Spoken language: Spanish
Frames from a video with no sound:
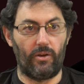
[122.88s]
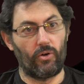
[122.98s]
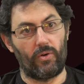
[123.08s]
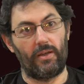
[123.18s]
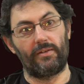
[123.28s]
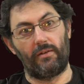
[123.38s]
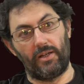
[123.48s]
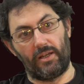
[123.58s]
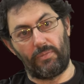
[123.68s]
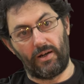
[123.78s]
a los cuales
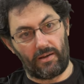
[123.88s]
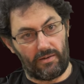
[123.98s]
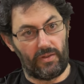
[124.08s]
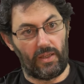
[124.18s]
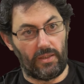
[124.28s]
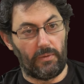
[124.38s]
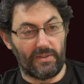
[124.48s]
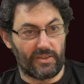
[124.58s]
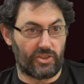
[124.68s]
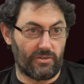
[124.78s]
había que pagarle una
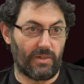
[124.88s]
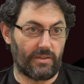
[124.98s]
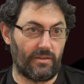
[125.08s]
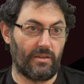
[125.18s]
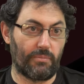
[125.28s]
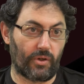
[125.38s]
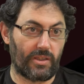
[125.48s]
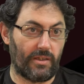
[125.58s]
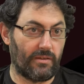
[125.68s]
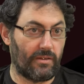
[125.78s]
indemnización bastante
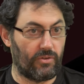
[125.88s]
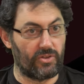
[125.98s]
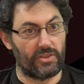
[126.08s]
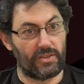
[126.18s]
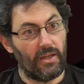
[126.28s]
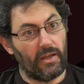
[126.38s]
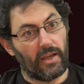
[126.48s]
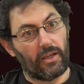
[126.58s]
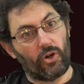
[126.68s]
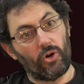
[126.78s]
importante. Entonces,
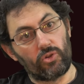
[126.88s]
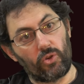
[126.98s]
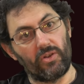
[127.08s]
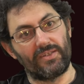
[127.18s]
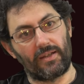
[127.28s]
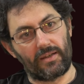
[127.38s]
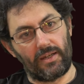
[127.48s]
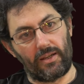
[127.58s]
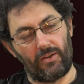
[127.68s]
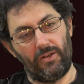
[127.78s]
el costo de
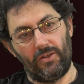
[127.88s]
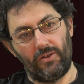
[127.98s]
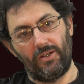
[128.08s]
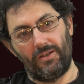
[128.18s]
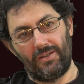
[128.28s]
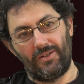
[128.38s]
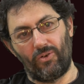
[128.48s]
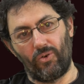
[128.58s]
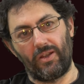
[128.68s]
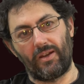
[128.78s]
cerrar
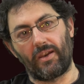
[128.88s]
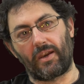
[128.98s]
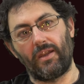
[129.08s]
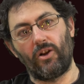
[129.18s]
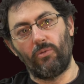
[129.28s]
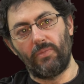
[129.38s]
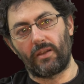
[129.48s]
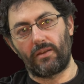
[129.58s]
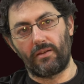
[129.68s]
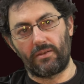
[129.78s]
o de
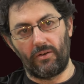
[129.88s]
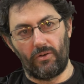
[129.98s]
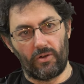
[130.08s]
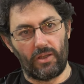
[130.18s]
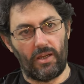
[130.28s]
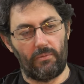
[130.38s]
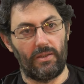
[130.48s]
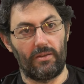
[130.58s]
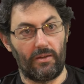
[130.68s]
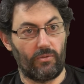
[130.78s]
reconvertir
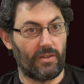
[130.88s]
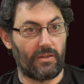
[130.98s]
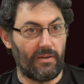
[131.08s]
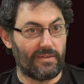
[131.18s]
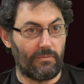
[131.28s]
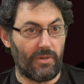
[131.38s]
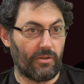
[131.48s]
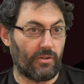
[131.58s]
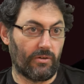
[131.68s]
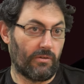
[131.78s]
tecnológicamente un
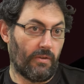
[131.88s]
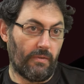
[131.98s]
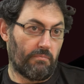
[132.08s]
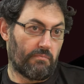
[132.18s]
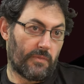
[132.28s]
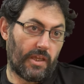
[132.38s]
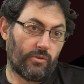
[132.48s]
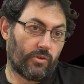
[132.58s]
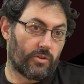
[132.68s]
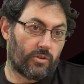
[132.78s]
establecimiento era
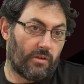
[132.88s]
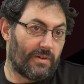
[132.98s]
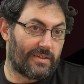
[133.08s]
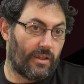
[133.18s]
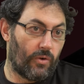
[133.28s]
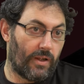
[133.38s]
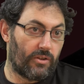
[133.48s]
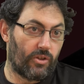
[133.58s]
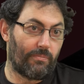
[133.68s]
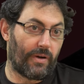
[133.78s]
un costo demasiado
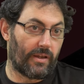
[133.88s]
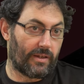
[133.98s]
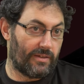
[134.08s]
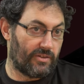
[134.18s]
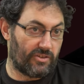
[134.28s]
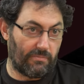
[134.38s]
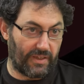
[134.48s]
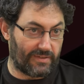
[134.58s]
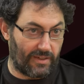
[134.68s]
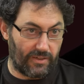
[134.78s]
alto para que esos
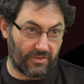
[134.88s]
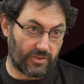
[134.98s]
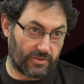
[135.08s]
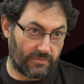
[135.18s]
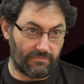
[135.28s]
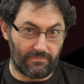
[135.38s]
empresarios